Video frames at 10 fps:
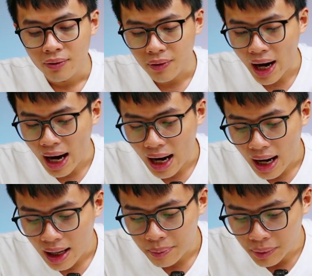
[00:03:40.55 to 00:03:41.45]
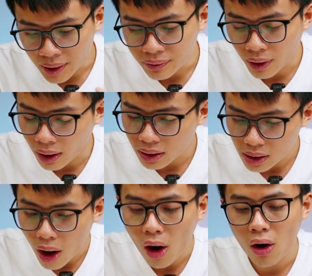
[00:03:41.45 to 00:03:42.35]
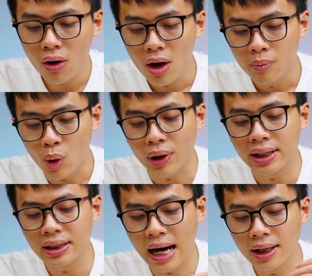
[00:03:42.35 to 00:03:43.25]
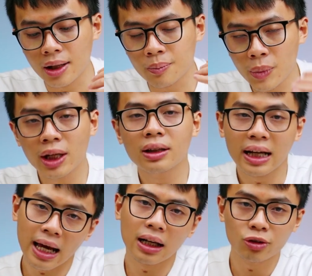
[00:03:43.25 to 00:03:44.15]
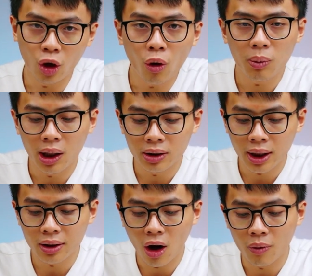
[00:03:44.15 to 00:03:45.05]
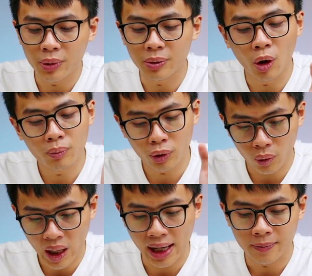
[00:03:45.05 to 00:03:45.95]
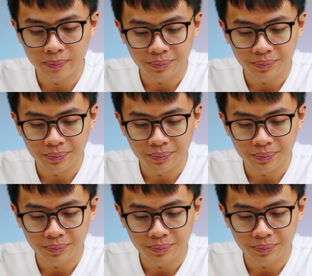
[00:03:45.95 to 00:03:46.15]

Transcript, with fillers: và mình vẫn có một cái trải nghiệm pin khá là tốt ở trên con mười bốn Pro này.